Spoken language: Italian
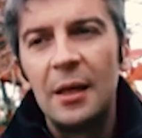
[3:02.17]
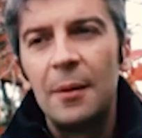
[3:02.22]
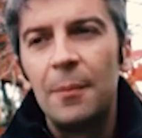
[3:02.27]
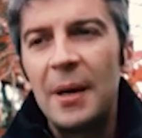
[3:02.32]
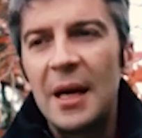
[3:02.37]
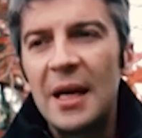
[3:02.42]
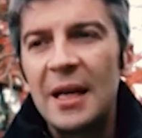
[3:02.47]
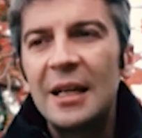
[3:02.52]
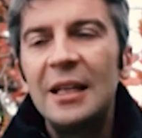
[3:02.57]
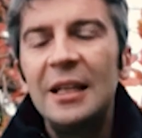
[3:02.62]

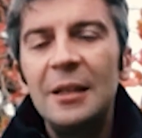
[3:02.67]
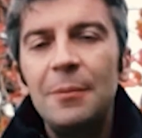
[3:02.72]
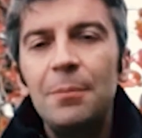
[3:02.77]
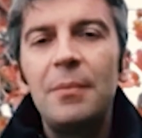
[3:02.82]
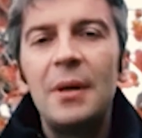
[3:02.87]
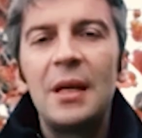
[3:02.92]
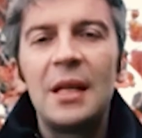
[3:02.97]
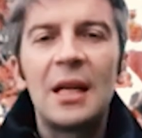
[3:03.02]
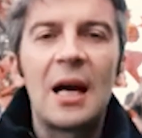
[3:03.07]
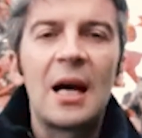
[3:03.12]
per
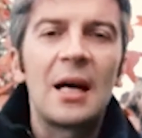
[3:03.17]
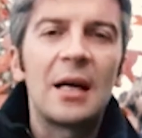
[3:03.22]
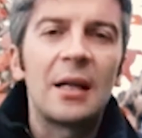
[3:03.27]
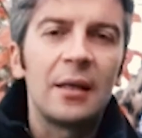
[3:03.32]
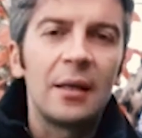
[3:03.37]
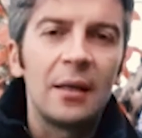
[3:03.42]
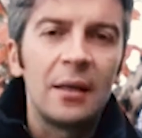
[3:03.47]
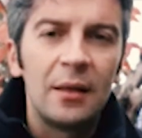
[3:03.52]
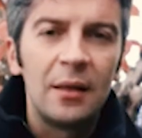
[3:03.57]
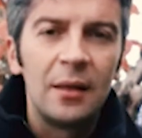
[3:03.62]

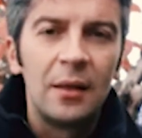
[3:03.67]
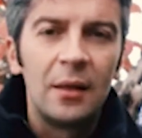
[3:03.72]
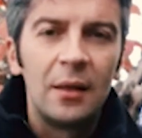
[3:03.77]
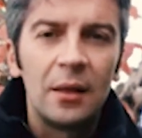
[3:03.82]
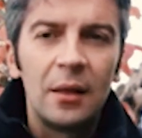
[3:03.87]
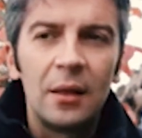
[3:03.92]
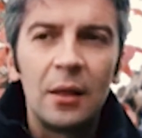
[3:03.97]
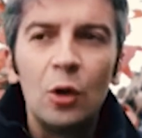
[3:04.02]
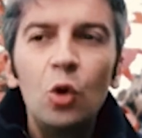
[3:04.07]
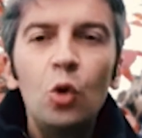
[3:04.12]
liberare
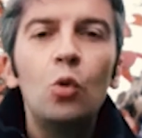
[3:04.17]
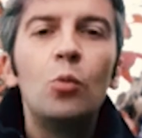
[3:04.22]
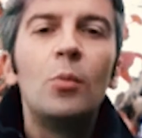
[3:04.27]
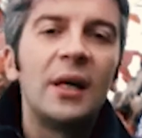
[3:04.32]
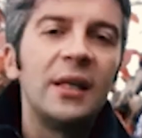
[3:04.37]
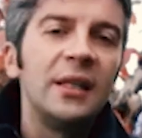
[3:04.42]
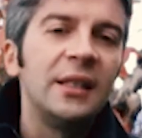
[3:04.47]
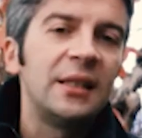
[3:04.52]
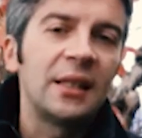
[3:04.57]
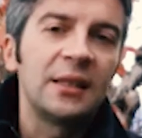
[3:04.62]
eh,
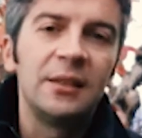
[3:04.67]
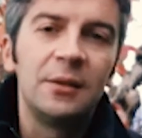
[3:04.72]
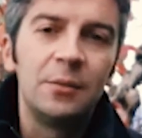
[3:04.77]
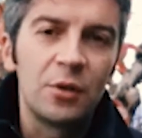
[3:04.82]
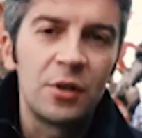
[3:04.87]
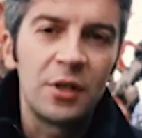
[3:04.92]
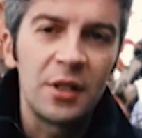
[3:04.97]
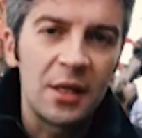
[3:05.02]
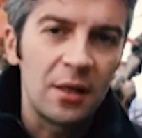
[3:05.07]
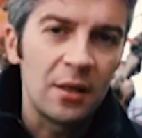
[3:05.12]
l'umanità di
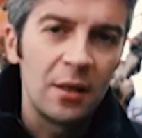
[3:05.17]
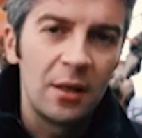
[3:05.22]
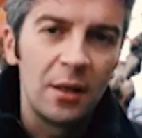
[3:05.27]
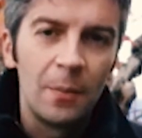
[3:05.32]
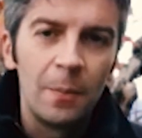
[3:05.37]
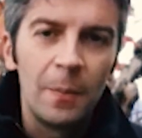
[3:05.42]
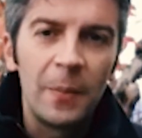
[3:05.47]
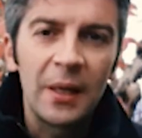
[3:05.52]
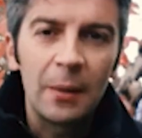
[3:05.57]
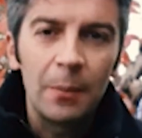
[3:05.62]
Mosè,
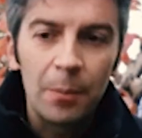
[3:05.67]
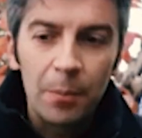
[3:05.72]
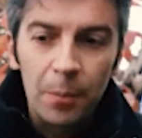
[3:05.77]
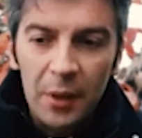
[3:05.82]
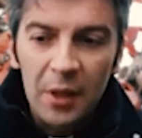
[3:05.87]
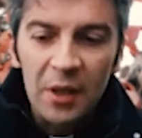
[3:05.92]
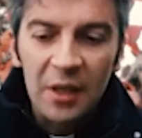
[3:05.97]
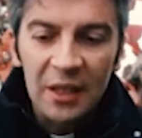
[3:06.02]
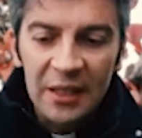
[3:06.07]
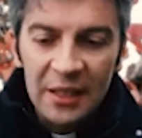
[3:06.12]
per,
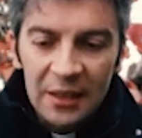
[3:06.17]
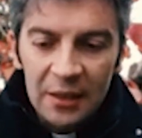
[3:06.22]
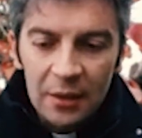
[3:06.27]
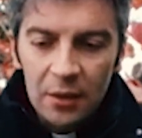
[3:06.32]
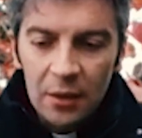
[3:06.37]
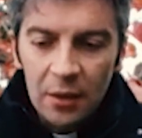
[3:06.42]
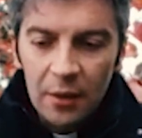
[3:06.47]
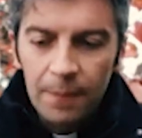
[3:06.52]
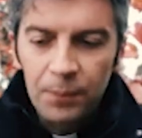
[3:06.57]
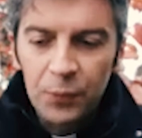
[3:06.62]
per
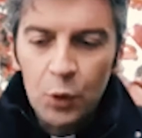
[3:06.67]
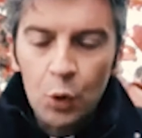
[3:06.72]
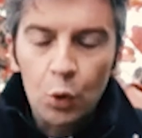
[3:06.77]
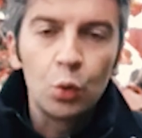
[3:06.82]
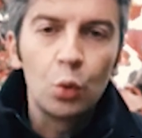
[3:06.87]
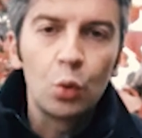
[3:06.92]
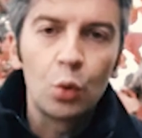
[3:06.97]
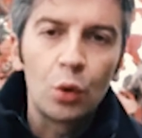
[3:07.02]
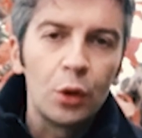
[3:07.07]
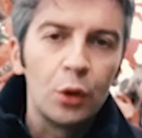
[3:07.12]

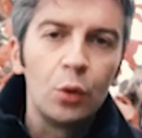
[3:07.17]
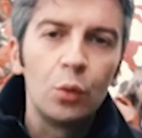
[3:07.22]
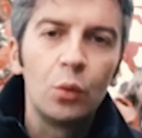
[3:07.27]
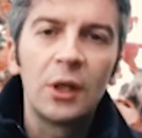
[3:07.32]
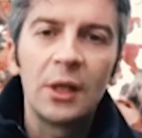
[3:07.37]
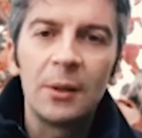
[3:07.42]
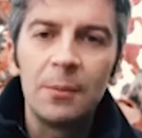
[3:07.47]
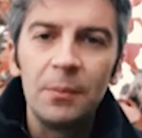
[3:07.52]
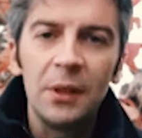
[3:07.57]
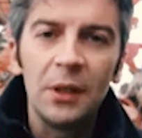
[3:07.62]
introdurlo um, in un
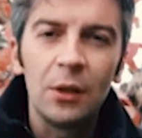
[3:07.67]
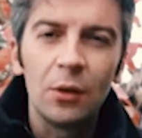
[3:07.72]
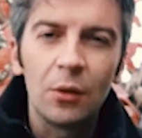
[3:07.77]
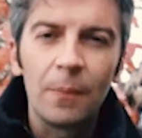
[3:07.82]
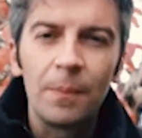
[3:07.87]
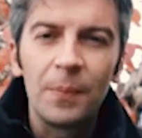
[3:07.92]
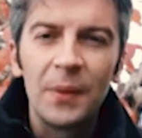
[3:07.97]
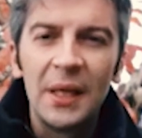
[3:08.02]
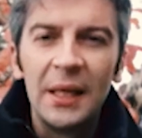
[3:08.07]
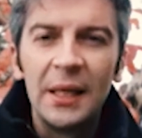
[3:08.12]

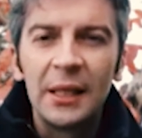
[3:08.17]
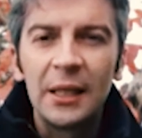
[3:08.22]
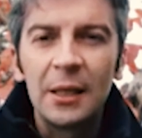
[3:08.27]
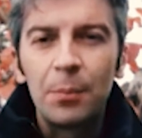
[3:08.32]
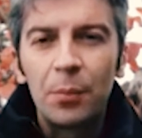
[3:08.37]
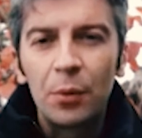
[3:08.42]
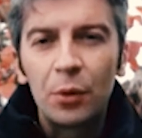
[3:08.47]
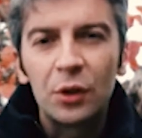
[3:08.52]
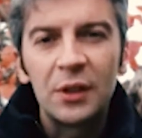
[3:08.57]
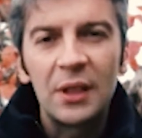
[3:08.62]
cammino che
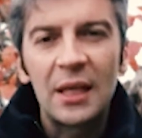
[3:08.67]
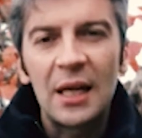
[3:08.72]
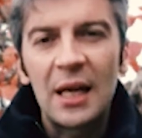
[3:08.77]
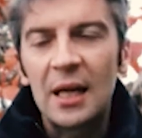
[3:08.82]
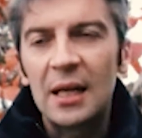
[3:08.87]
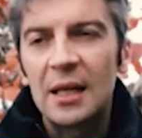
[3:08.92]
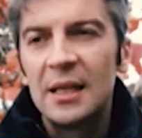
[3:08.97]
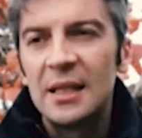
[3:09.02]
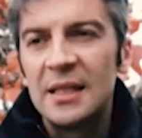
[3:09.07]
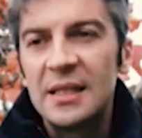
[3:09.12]

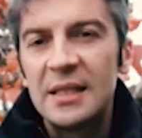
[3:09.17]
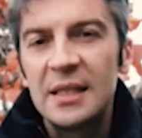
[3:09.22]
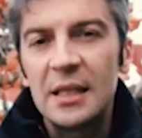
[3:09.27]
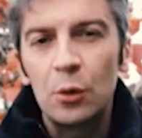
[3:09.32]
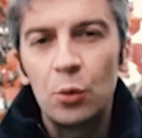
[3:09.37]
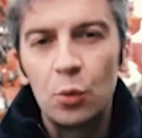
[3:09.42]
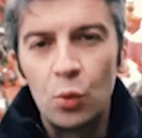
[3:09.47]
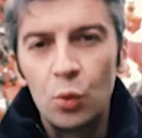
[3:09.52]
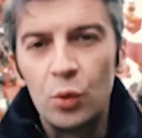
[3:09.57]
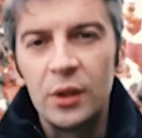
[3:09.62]
porterà sia
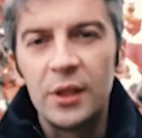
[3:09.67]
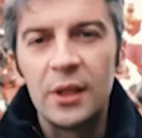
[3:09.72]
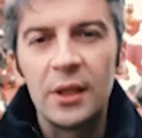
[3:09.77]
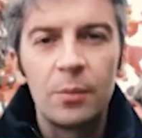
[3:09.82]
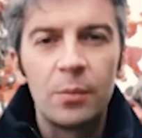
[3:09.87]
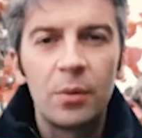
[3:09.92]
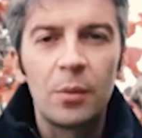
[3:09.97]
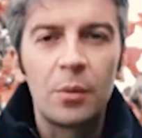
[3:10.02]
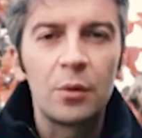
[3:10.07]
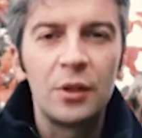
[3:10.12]
lui che
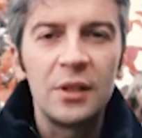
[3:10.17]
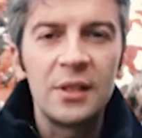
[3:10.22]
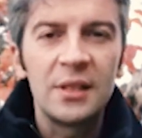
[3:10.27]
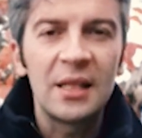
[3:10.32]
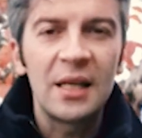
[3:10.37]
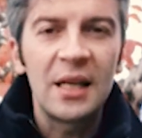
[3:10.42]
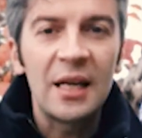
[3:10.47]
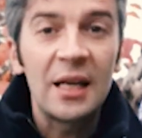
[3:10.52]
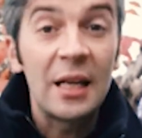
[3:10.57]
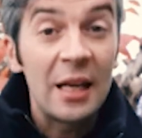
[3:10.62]
il popolo di
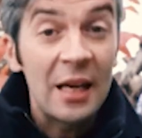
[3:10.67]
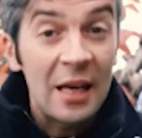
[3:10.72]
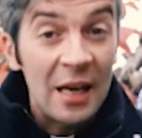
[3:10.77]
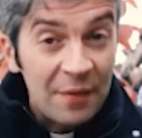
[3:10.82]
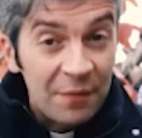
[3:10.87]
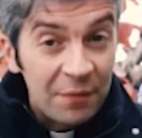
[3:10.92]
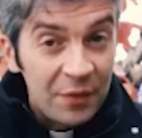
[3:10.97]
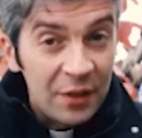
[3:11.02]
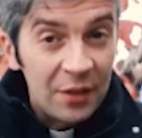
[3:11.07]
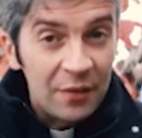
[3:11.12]
Israele
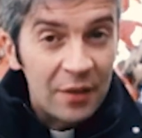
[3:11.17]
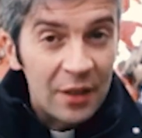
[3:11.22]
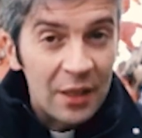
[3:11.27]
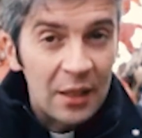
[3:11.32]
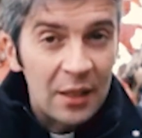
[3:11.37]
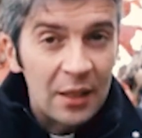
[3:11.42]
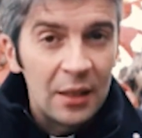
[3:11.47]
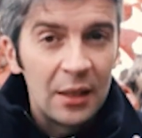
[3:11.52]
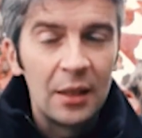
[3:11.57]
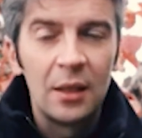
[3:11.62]
a
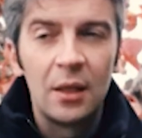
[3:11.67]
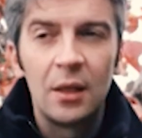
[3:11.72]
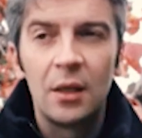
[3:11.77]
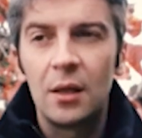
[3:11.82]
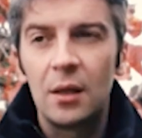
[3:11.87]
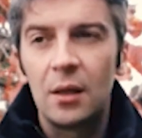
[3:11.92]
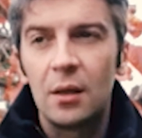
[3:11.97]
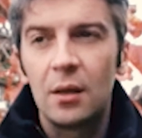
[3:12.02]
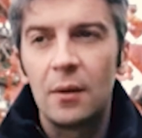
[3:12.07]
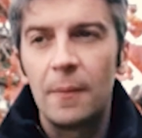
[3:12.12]
vivere
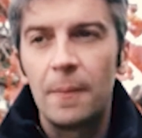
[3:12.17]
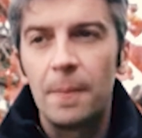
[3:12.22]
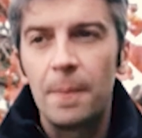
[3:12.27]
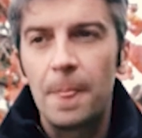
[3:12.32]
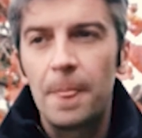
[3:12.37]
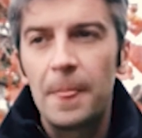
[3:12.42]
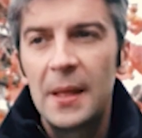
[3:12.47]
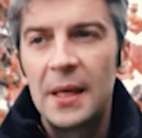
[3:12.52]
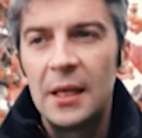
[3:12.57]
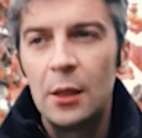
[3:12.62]
ehm,
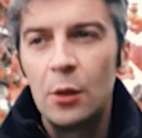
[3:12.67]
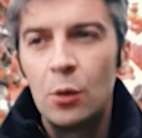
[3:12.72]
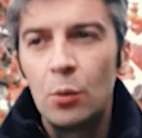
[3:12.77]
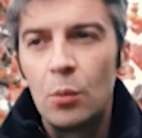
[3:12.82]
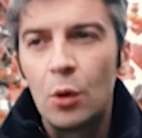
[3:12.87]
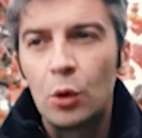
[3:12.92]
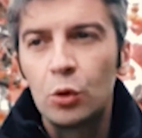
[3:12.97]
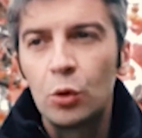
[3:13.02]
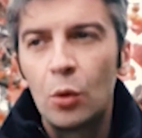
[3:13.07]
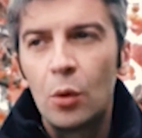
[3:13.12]
in un
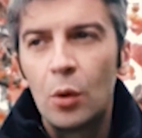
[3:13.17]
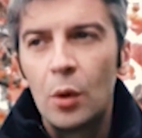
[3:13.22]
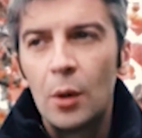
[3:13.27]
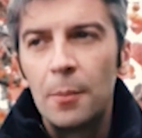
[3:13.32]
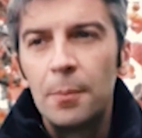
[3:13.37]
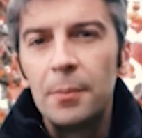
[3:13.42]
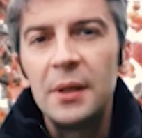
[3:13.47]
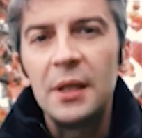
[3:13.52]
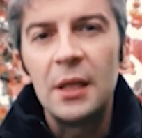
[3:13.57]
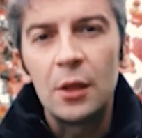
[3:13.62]
modo
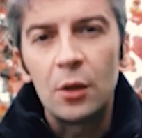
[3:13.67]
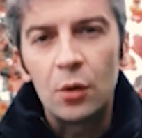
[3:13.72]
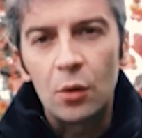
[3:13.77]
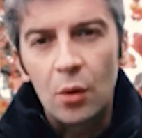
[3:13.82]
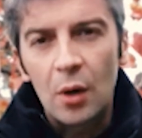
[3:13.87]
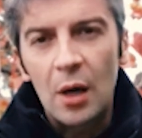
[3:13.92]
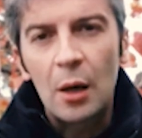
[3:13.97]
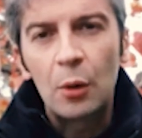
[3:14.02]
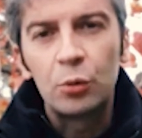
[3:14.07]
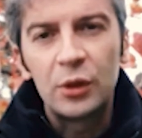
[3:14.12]

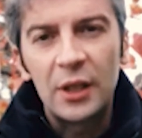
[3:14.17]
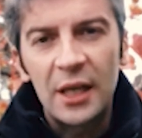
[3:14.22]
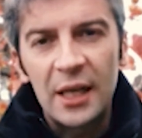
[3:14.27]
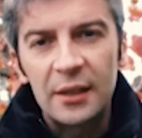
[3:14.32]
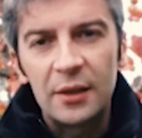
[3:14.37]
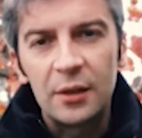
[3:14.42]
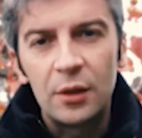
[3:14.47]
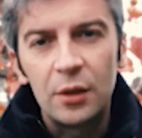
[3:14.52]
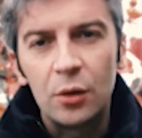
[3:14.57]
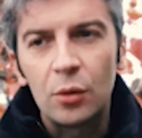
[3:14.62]
pieno,
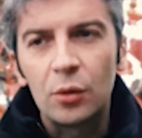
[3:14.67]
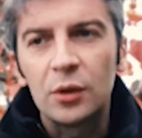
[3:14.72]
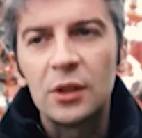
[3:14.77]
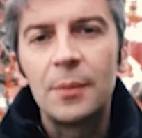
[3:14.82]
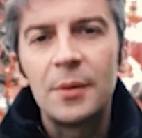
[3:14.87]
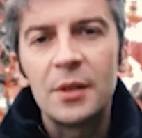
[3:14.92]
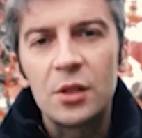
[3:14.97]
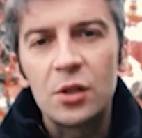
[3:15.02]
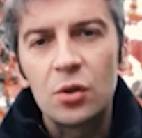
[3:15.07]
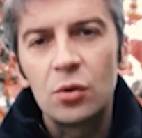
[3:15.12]
autentico, da
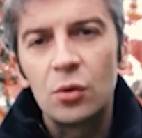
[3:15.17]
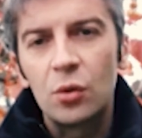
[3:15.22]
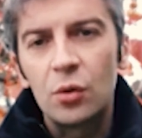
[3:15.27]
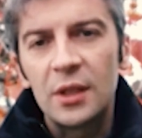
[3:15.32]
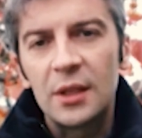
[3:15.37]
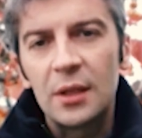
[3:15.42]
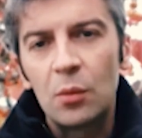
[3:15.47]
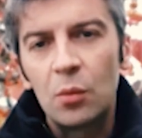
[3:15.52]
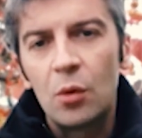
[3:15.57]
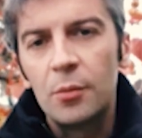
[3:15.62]

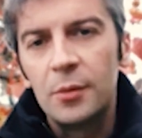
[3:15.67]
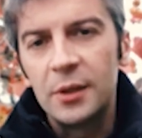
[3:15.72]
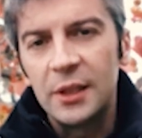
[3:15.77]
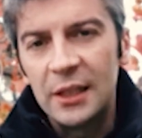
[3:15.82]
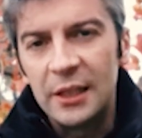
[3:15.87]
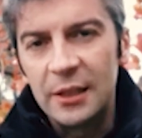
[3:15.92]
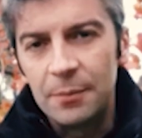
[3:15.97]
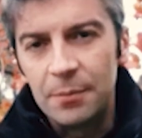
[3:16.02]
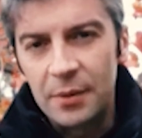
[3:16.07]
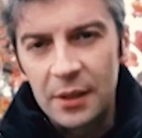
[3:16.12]
persone, da
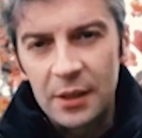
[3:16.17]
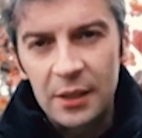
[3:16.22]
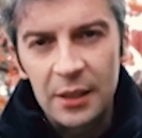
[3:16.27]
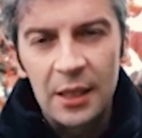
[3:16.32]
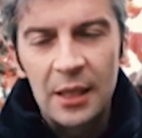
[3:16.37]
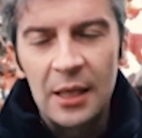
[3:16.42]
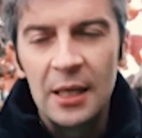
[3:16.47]
uomini liberi.